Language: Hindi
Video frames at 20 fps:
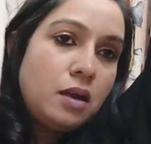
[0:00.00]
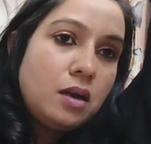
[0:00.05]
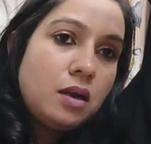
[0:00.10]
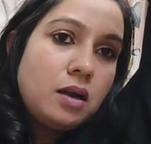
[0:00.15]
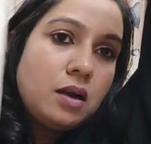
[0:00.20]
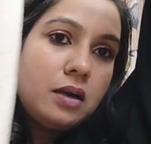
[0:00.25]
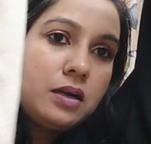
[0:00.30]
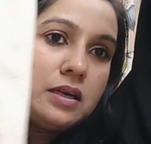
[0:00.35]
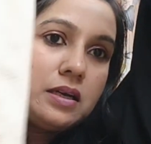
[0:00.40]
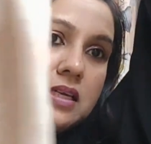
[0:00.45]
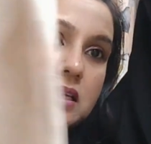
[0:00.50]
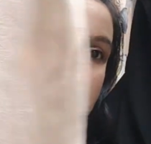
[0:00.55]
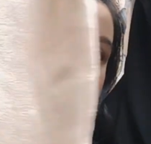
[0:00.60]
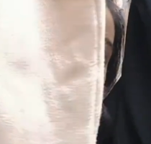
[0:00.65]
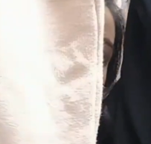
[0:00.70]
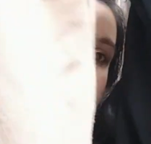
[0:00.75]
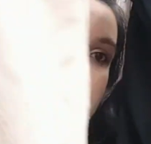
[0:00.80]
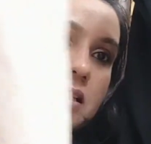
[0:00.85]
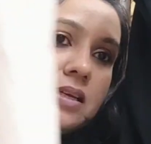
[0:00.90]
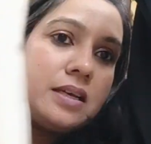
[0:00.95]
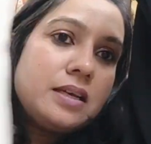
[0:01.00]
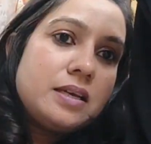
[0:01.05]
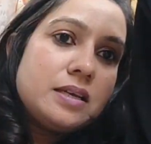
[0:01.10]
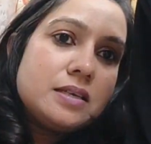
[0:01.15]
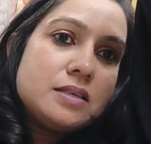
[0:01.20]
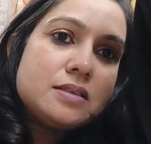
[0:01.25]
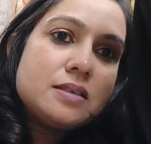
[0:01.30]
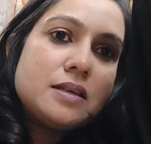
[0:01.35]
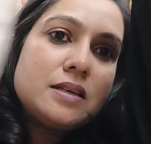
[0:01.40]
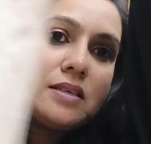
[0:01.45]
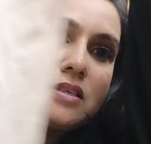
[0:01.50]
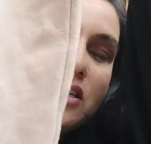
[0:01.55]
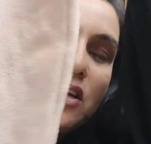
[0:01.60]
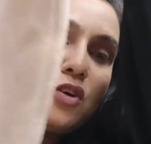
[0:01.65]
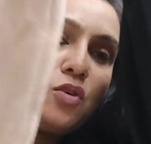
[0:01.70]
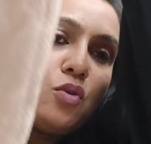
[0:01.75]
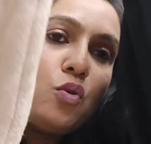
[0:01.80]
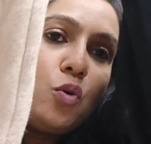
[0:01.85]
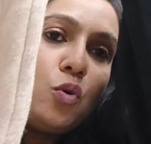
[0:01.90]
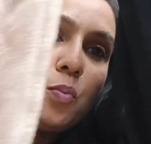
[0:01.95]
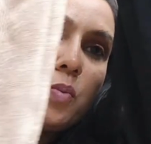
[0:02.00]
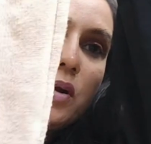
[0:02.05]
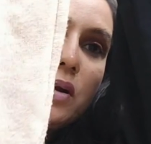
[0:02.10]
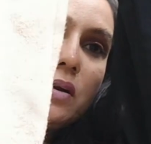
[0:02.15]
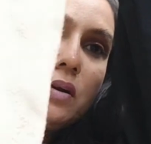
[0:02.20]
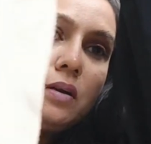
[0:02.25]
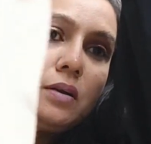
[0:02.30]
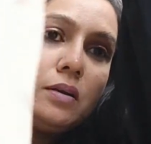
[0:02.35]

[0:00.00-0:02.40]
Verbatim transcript: एंड नीचे से ये इस तरह से है ओपन